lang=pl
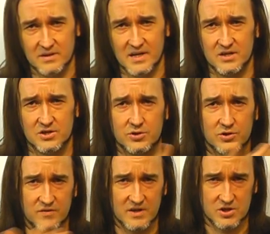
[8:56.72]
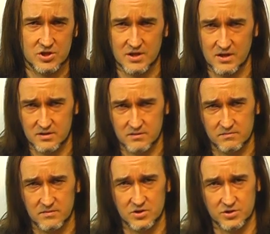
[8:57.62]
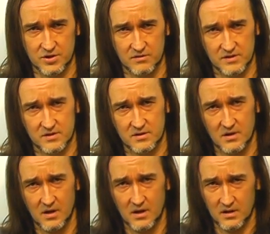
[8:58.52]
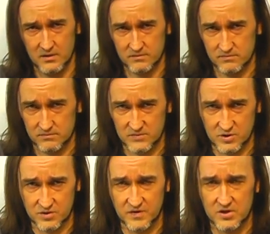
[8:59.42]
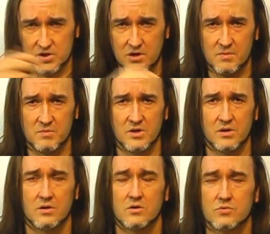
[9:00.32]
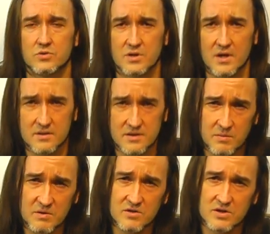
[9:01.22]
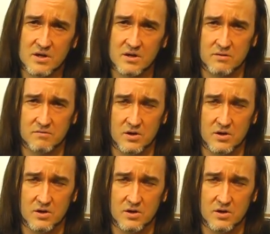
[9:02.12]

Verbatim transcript: jakichś doświadczeniach życiowych. Doświadczenia mamy różne, sami wiecie, jak to